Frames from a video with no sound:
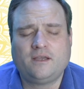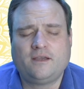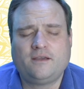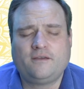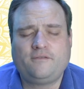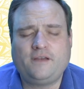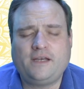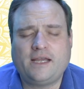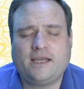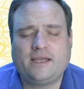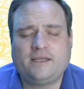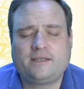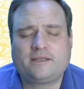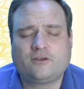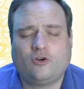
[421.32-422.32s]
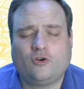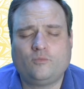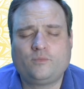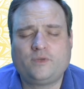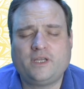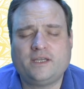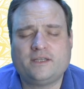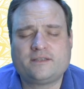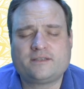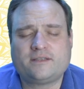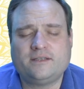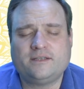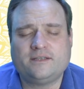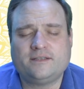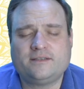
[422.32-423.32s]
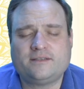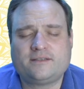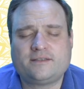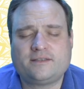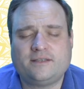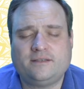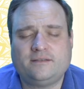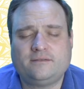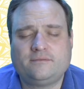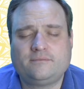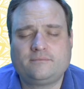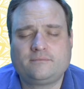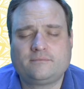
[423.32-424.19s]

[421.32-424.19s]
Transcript: Vielleicht kommt dir jetzt in den Sinn,